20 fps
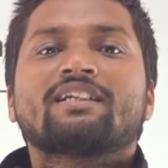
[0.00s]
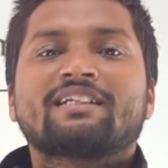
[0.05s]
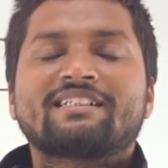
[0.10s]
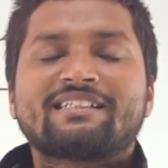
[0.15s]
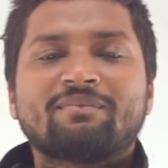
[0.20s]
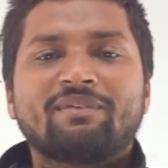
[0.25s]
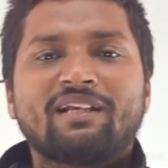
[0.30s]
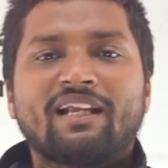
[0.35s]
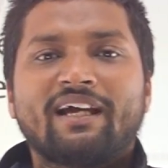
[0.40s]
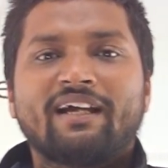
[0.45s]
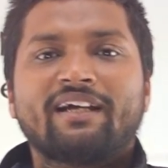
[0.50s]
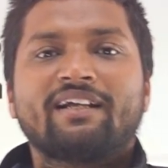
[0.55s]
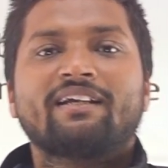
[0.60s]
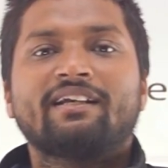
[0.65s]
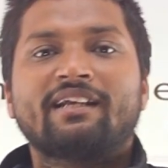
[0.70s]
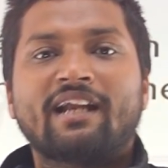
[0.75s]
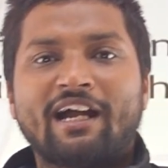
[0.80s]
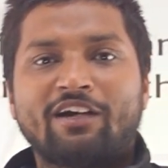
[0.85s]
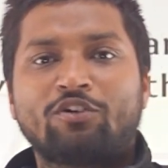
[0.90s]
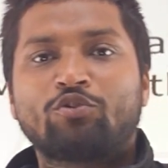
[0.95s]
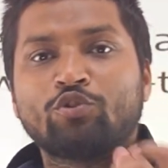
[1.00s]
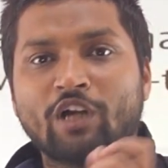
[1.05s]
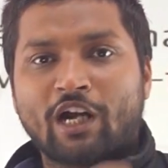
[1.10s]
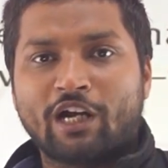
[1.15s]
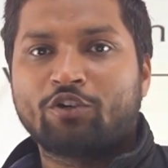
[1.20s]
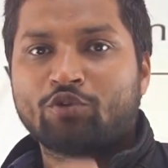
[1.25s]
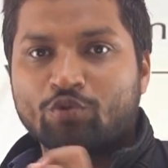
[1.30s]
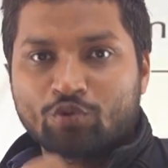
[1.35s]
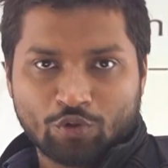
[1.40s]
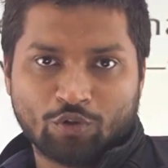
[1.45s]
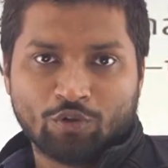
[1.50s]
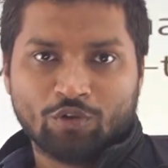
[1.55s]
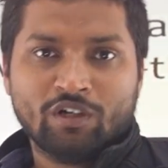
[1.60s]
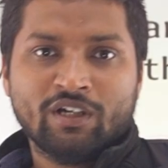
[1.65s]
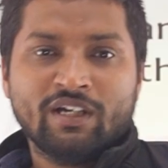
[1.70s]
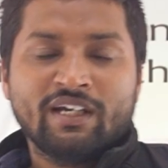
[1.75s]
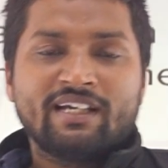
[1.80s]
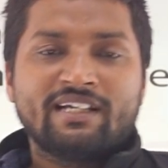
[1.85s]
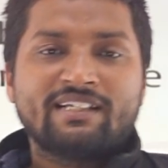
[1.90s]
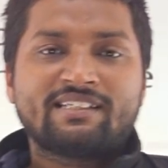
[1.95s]
किसे मिला है नाटू नाटू को
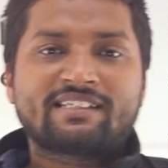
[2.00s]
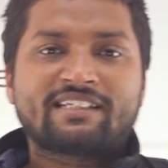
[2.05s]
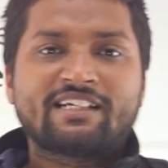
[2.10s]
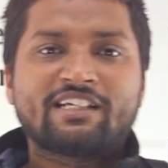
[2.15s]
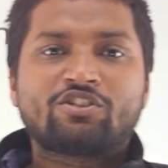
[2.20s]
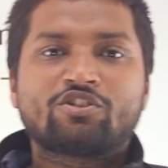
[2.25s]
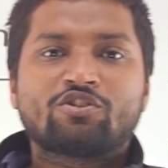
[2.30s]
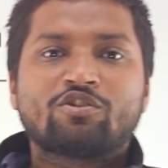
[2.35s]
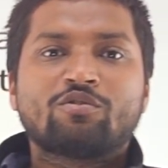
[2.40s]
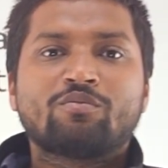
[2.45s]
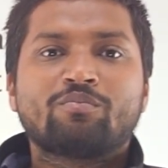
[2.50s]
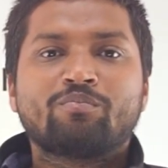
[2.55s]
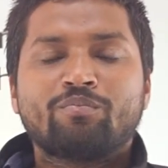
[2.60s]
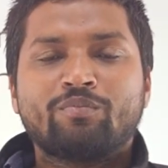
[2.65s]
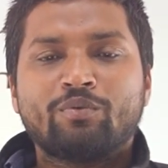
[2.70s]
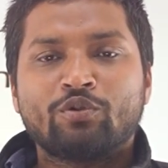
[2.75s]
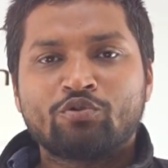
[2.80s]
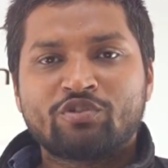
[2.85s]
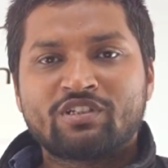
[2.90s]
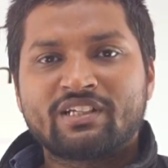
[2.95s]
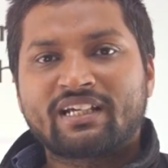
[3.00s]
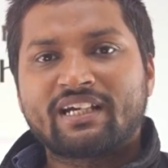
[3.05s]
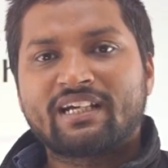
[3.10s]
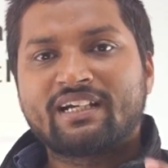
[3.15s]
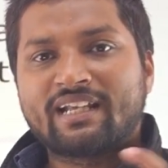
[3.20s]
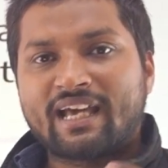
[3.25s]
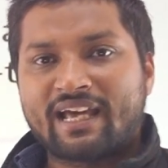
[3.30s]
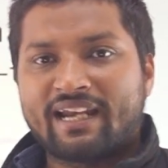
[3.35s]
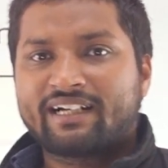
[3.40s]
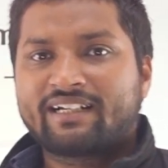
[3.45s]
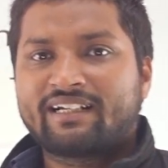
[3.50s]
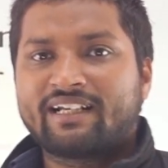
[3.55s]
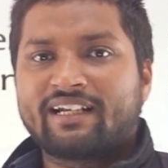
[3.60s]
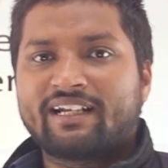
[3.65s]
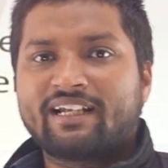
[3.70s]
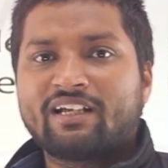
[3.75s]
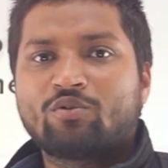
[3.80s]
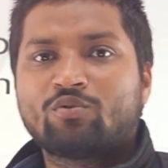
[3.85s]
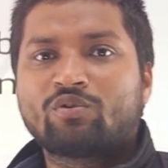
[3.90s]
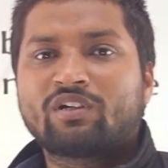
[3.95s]
इसके जो म्यूजिक के डायरेक्टर
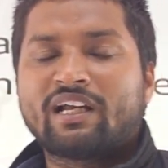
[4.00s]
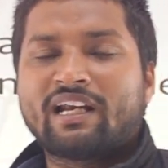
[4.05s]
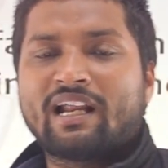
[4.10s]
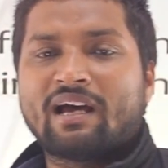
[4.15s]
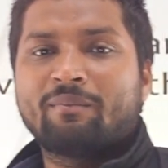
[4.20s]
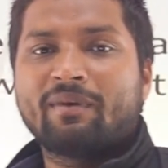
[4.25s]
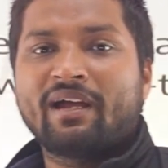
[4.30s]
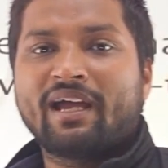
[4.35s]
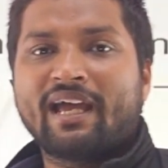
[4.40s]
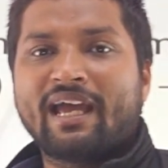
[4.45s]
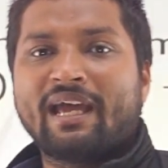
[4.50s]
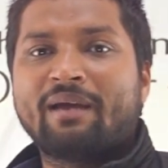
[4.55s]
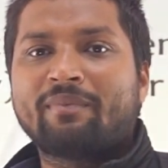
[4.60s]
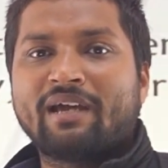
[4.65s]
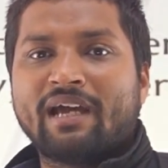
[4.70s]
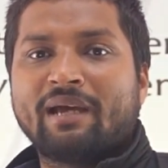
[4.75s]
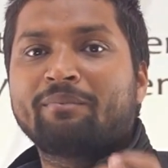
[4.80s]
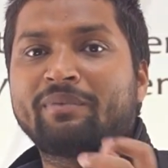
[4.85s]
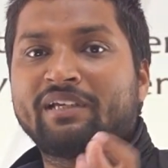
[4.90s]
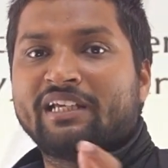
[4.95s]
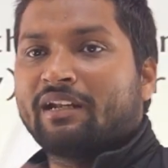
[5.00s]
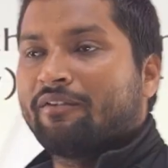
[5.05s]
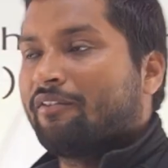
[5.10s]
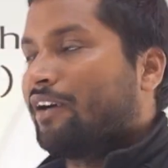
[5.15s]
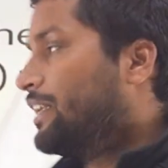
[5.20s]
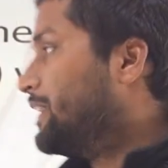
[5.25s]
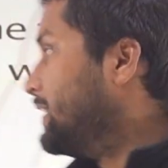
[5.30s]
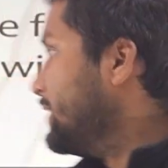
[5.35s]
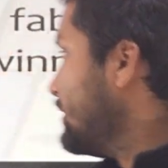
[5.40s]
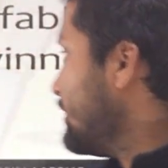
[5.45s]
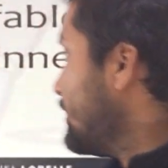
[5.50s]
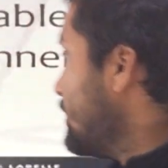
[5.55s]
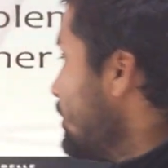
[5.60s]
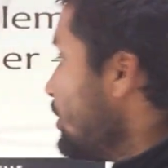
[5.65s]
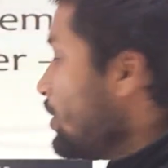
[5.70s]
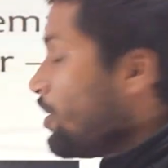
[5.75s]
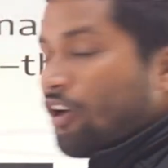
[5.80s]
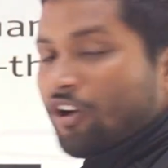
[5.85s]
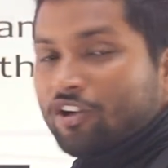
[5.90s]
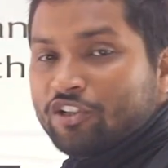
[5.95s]
है उनका नाम है एम एम किरवानी
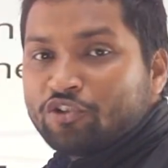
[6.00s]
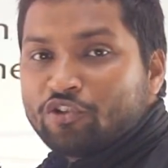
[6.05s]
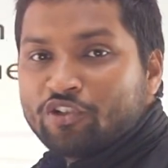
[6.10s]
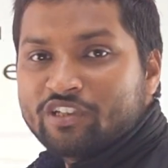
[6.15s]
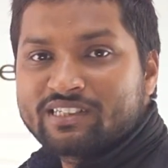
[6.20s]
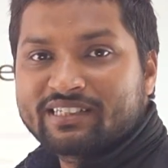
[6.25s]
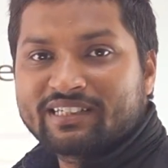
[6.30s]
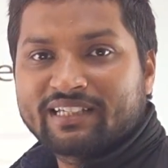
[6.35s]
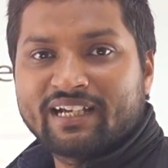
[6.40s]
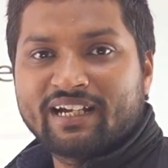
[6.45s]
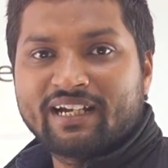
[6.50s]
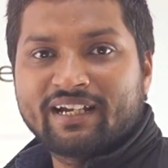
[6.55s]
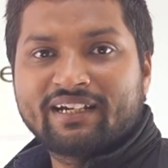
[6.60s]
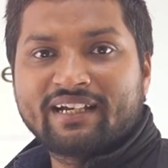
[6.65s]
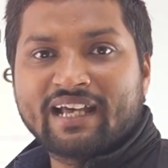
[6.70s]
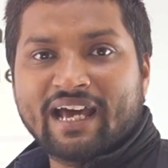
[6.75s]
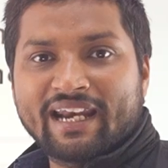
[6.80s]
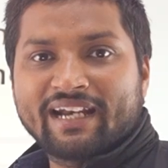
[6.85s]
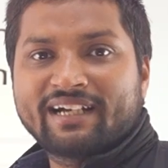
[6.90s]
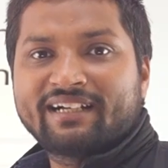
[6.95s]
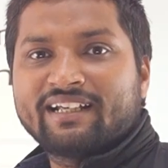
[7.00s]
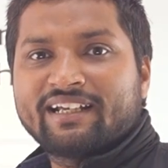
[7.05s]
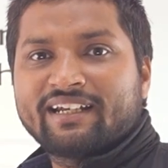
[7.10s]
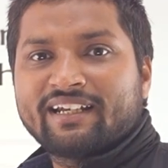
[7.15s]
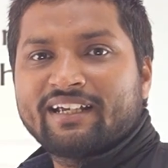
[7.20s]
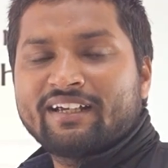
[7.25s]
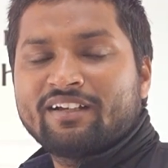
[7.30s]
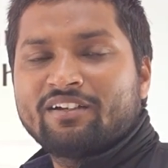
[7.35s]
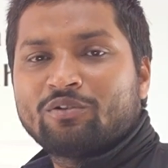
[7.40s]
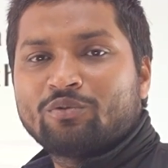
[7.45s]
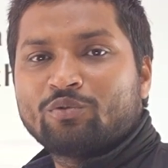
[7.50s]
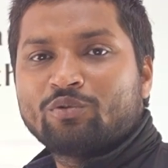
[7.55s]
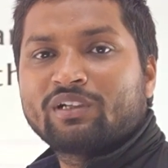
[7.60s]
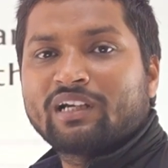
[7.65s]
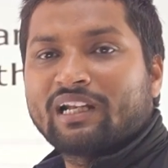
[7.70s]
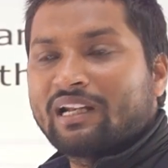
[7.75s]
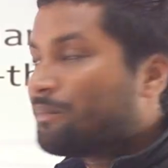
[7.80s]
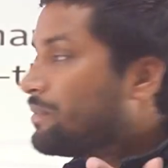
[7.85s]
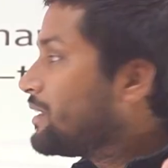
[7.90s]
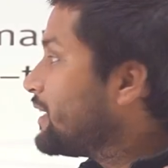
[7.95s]
और जो इसके डायरेक्टर है
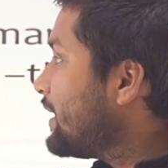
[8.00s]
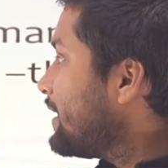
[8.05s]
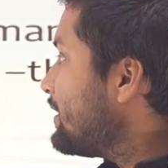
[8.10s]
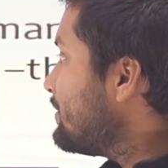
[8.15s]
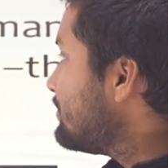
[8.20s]
उनका नाम क्या